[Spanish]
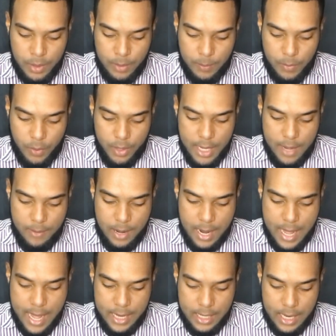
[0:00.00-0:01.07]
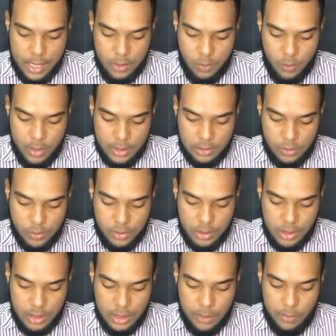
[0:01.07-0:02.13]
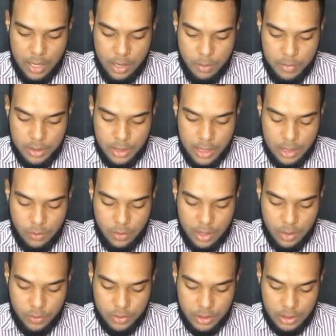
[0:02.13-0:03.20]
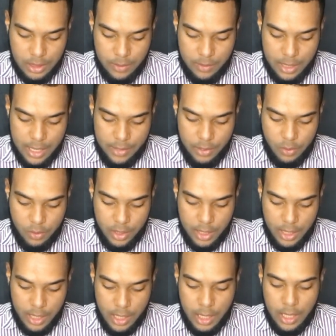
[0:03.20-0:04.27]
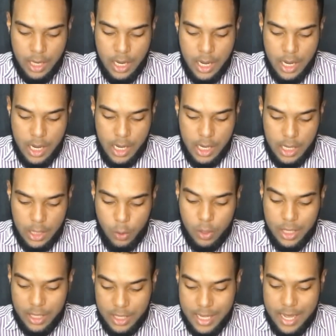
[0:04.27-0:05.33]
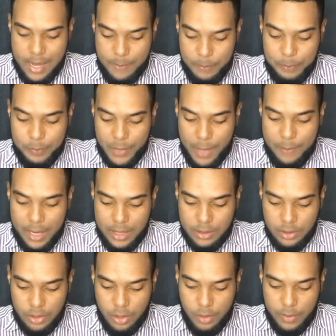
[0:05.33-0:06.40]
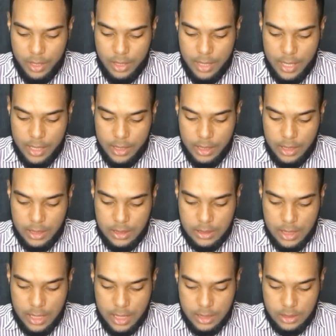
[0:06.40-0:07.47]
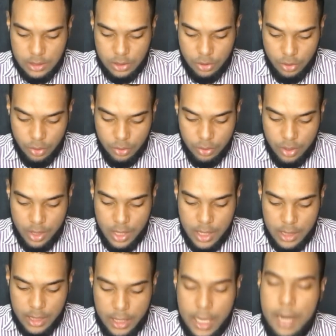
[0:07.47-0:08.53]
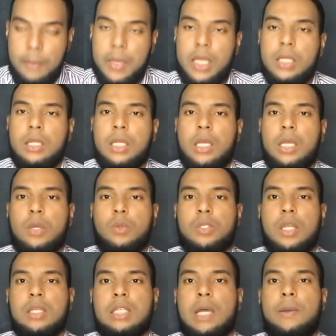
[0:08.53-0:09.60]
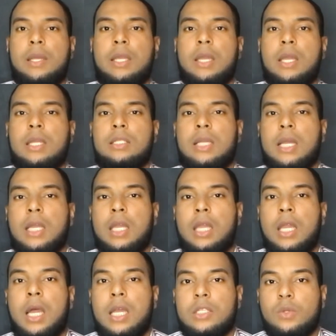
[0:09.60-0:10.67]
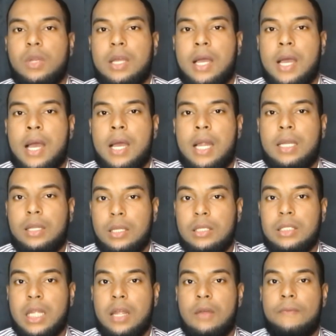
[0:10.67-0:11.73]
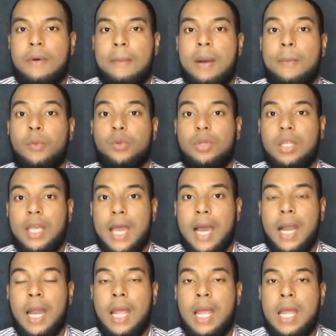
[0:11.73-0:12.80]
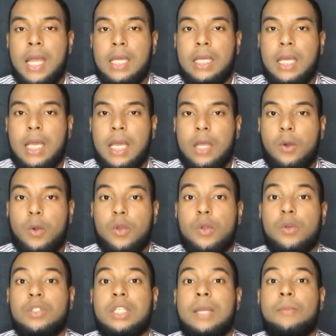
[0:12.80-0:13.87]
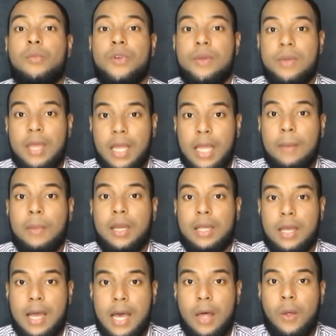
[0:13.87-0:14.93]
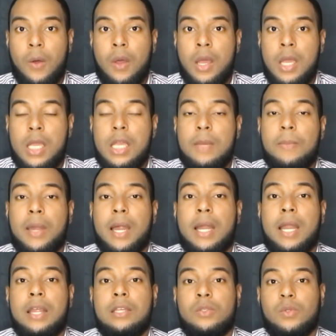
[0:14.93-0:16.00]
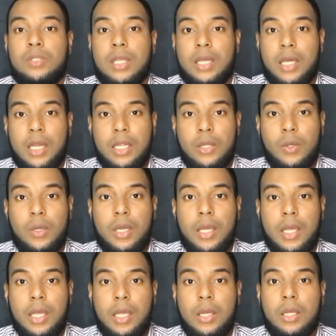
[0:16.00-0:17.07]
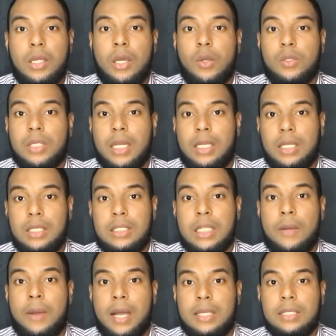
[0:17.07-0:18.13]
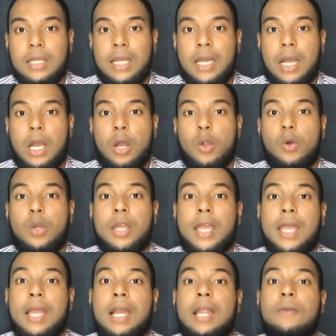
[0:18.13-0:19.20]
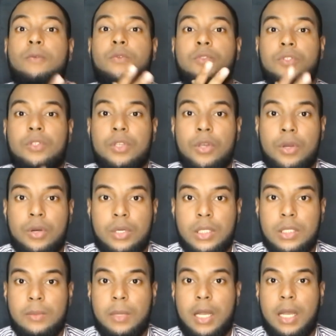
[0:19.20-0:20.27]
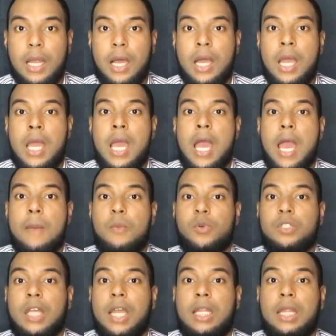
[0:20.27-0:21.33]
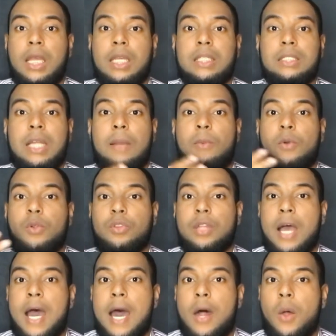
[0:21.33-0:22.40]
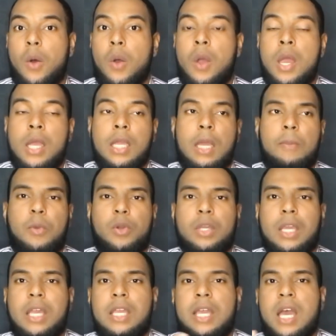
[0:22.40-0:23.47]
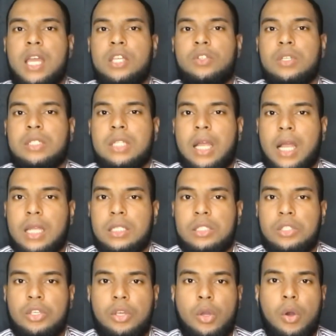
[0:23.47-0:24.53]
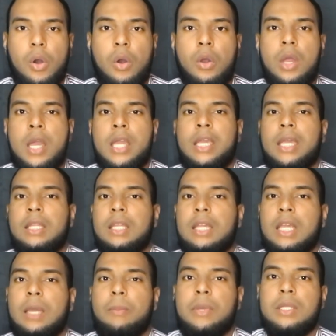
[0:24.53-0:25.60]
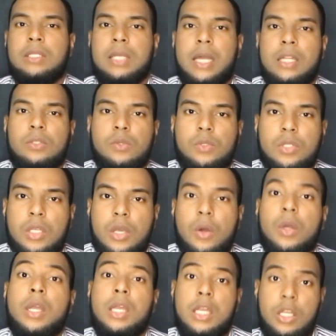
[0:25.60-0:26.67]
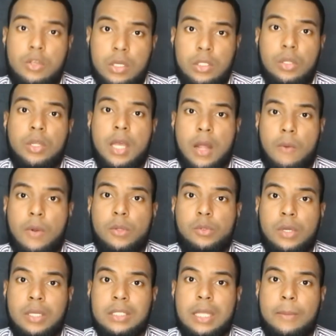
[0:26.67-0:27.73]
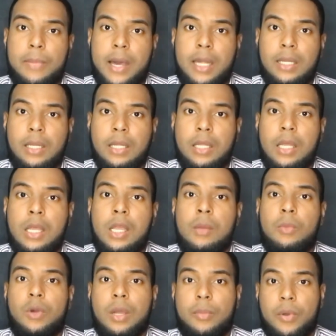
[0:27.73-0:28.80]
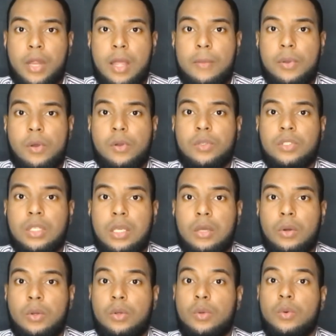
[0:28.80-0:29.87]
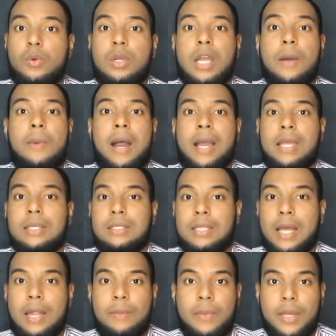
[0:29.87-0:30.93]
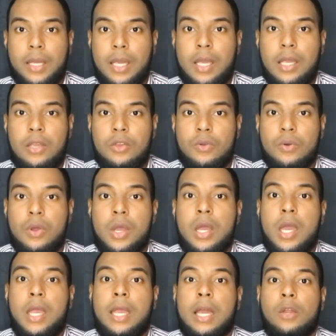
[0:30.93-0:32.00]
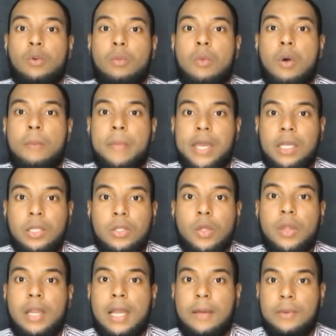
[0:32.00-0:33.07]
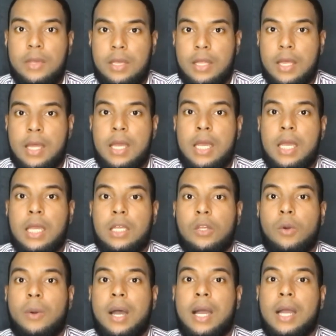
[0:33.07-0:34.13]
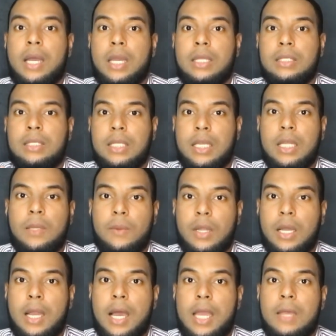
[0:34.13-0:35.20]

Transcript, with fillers: Voy a hablar algunas cositas, voy a comentar algunas cositas, ¿verdad? De lo que él, eh, lo que ella planteó, ¿verdad? En esta canción. Que realmente ustedes saben que Shakira es una artista de fama mundial que conoce muy bien el mercado y para nadie es un secreto que los artistas van a hacer lo que les funcione, ¿verdad? Hay mucha gente que está alborotado, que porque ella hizo esta canción, que tiene que pensar en sus hijos, y yo estoy de acuerdo en esa parte. Porque, por ejemplo, los hijos nunca van a estar pequeños. En algún momento de la vida, ellos van a crecer, ¿verdad?